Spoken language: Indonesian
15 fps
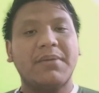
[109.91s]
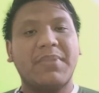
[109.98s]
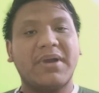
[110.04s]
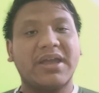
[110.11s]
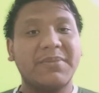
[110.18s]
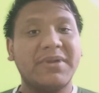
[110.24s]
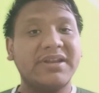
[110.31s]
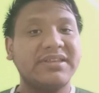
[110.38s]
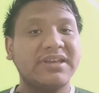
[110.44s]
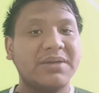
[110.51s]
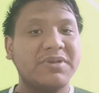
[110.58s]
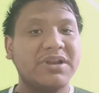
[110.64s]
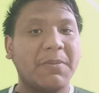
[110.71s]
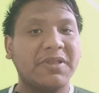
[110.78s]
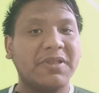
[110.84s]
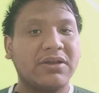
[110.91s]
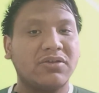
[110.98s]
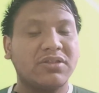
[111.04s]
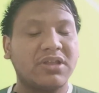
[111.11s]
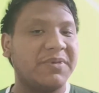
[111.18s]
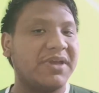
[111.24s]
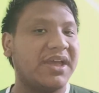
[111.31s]
bagaimana cara mendapatkan
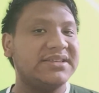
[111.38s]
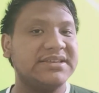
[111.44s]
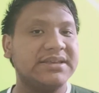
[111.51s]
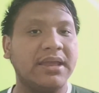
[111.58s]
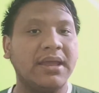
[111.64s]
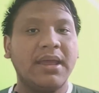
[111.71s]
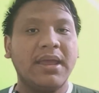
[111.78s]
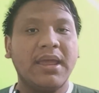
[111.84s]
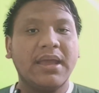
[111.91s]
kontak PIC.